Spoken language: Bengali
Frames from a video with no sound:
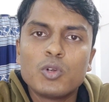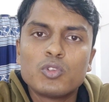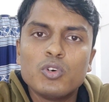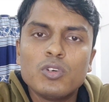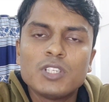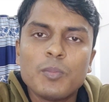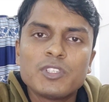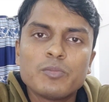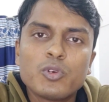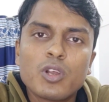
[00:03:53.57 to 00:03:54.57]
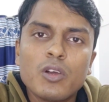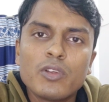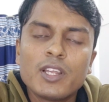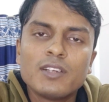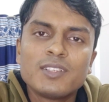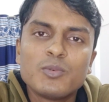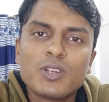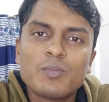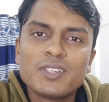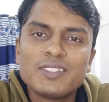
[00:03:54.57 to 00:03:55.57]
অত চাপাচাপি করা হয় না
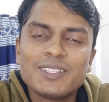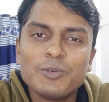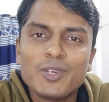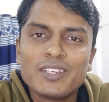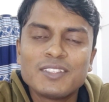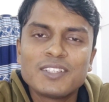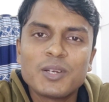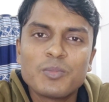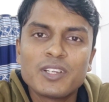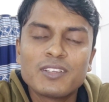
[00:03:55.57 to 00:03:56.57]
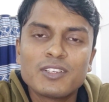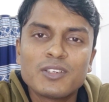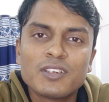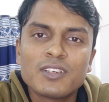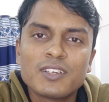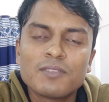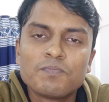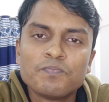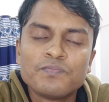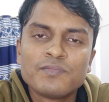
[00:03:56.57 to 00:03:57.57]
যেমন আপনার সিটি ব্যাংক স্টান ব্যাংকে
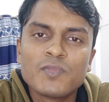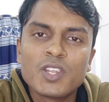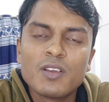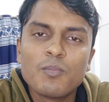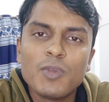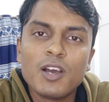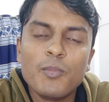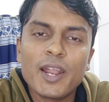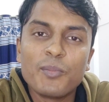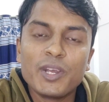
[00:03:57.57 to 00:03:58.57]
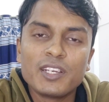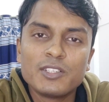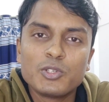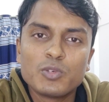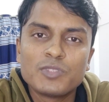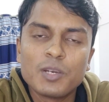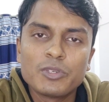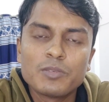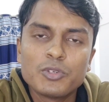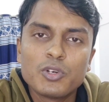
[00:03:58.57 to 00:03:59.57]
বা ব্র্যাক ব্যাংকে যেরকম
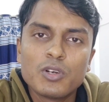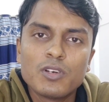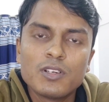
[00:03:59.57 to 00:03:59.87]
চাপাচাপি করা